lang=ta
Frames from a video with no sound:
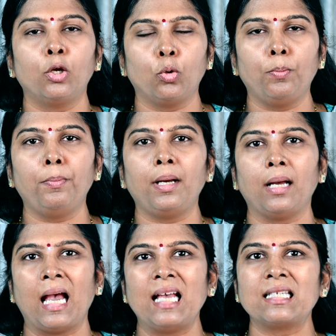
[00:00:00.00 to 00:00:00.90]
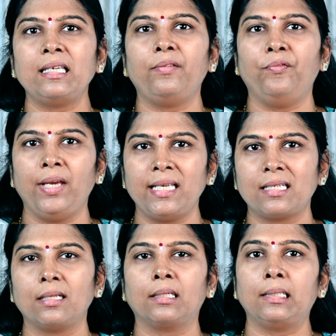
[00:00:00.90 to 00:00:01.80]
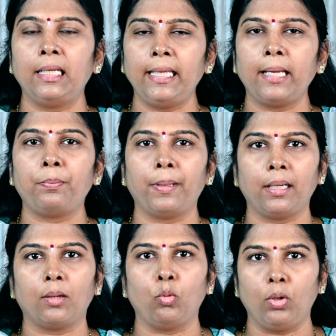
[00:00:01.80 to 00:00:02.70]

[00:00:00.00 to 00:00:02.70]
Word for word: ரொம்ப ஆசிட் வேஸ்ட்டை க்ரியேட் பண்ணுற